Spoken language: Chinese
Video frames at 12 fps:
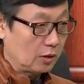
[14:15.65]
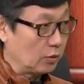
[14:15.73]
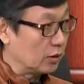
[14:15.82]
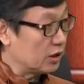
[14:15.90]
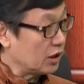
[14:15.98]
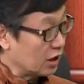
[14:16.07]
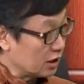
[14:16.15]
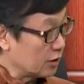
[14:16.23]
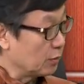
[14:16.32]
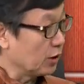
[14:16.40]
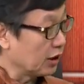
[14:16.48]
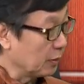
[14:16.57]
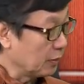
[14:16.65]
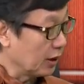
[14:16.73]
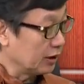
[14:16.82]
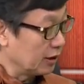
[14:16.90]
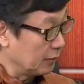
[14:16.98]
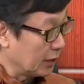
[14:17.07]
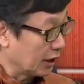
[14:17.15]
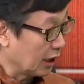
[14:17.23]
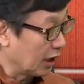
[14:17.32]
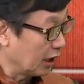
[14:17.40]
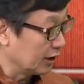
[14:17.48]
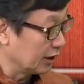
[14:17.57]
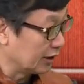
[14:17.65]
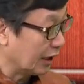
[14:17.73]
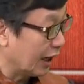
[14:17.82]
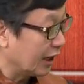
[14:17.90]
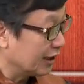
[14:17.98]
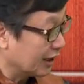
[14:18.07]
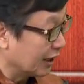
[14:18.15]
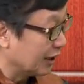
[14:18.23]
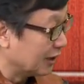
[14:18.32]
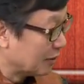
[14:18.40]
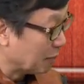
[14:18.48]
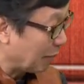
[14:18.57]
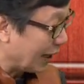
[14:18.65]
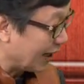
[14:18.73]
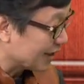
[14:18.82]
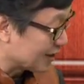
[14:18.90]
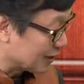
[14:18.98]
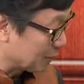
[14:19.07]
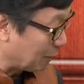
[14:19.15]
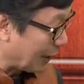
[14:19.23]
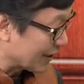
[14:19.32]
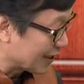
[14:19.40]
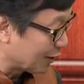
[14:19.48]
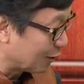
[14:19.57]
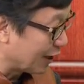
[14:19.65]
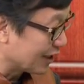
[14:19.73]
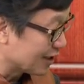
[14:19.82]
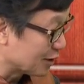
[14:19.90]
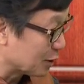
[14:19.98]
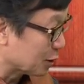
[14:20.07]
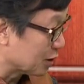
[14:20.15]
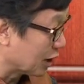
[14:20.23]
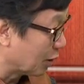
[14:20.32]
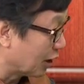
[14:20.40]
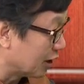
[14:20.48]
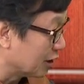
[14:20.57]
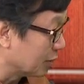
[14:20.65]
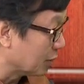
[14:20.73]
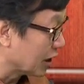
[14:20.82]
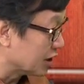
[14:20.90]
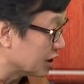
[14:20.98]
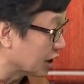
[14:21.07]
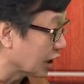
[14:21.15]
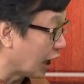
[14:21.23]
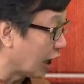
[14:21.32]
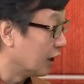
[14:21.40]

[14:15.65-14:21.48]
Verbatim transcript: 我这也是《Breaking Bad》里面看，他那个八八千万还是九千万美金啊？